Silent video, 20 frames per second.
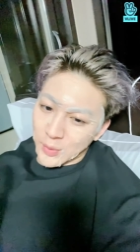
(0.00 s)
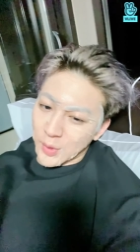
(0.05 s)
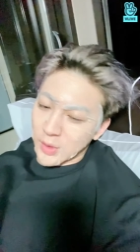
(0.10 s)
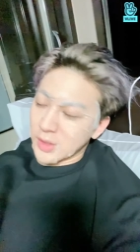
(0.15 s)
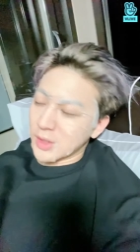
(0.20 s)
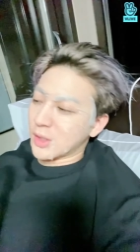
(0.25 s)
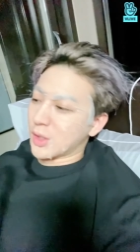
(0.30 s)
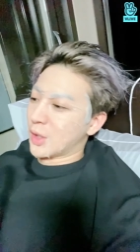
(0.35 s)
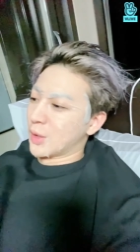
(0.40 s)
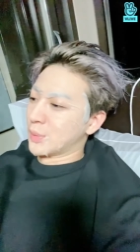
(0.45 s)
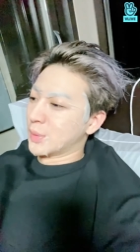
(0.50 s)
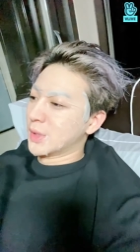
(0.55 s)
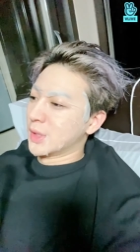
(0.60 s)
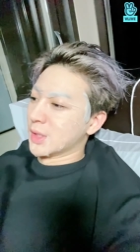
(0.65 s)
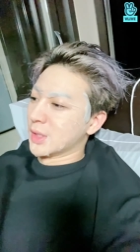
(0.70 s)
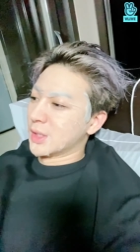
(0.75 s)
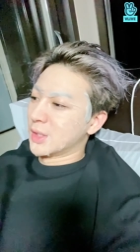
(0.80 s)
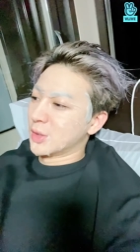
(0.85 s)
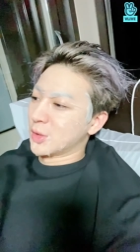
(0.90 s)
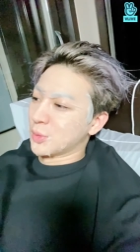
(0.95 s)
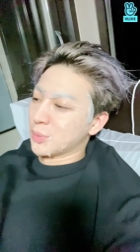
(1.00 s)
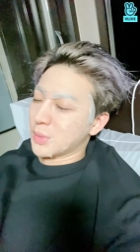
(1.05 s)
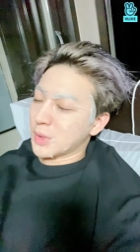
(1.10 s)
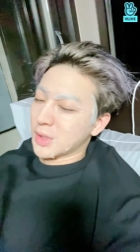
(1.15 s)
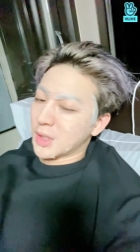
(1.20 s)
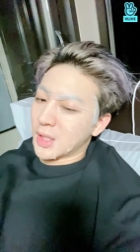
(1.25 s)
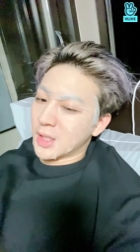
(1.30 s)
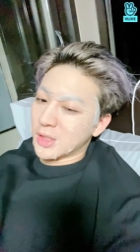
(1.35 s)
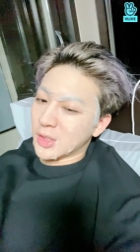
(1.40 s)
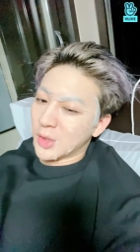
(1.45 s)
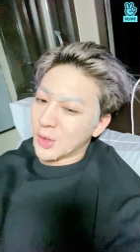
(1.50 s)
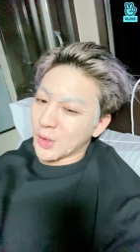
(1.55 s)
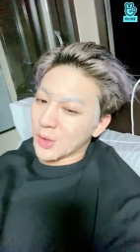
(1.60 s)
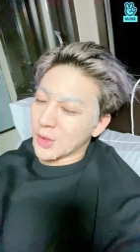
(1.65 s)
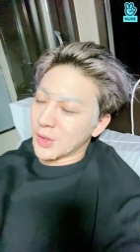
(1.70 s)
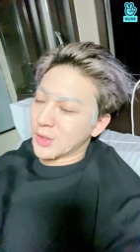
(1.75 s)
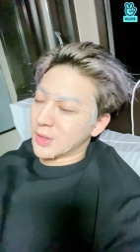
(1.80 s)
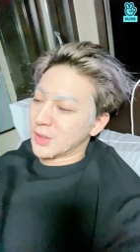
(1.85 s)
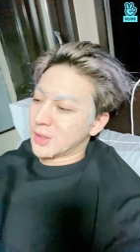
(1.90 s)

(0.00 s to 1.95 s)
월드컵을 준비를 해서